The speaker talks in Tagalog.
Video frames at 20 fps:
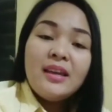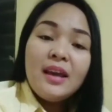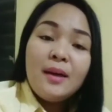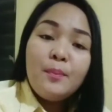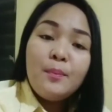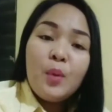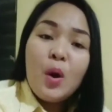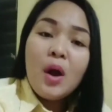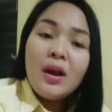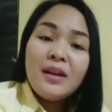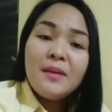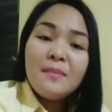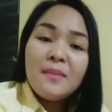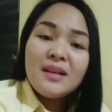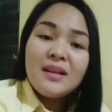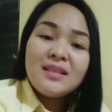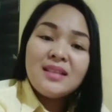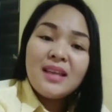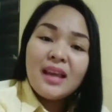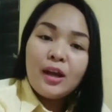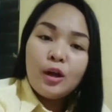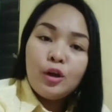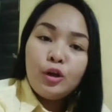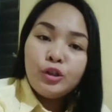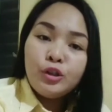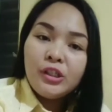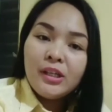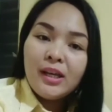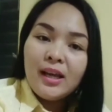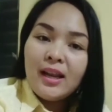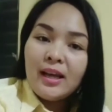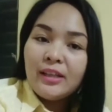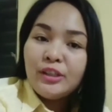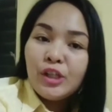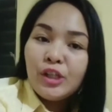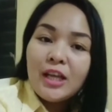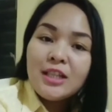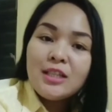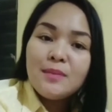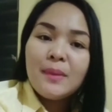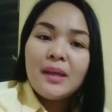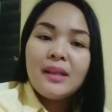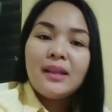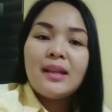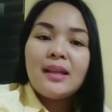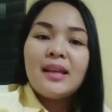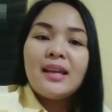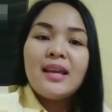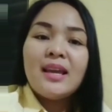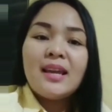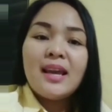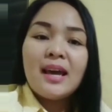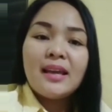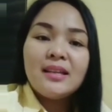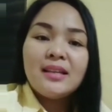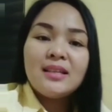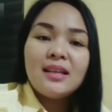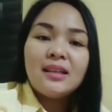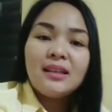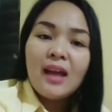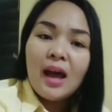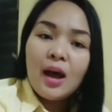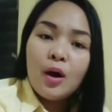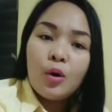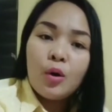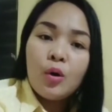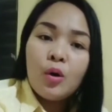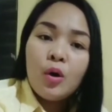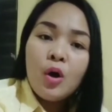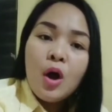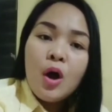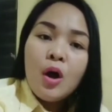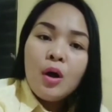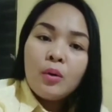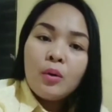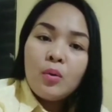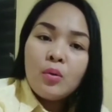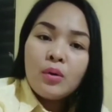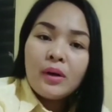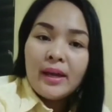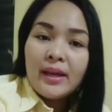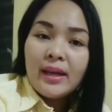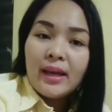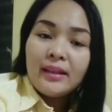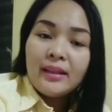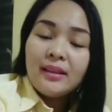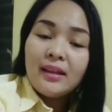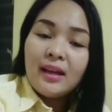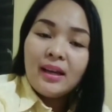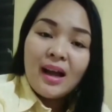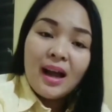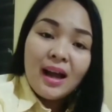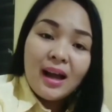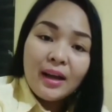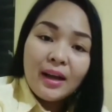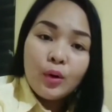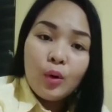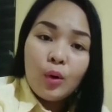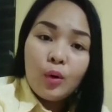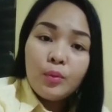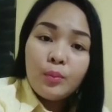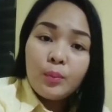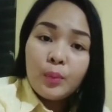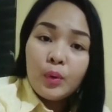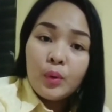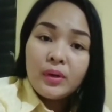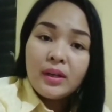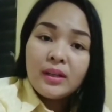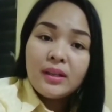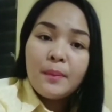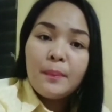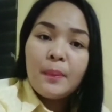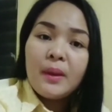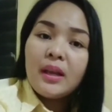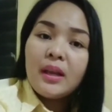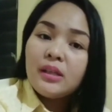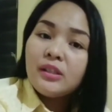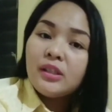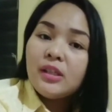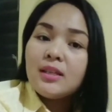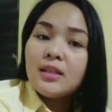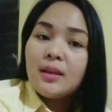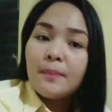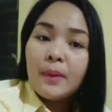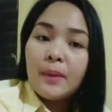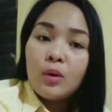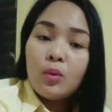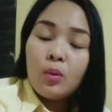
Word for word: Yan po ang limang psychological adjustment na nangyayari sa tao kung kaya't nagkakaroon po ng diferensya sa